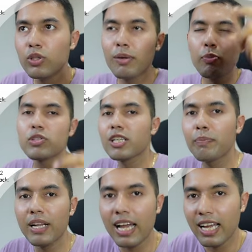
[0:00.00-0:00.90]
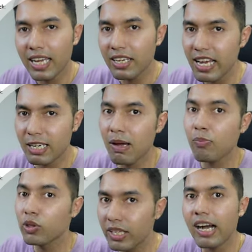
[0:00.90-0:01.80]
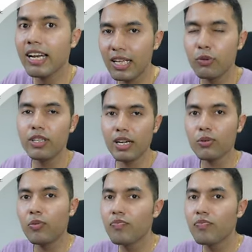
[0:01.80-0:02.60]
प्रोजेक्ट बनाया है रिएक्ट में आपको दिखाना है दुनिया को